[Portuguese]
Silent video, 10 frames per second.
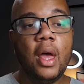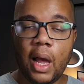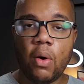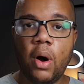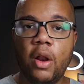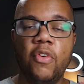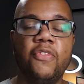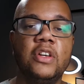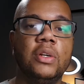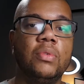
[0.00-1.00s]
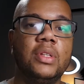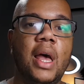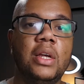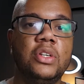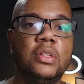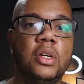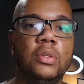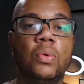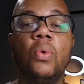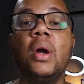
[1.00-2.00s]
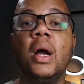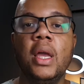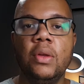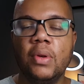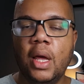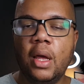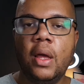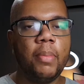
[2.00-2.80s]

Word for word: Agora eu vou fazer um teste dando o ganho, né?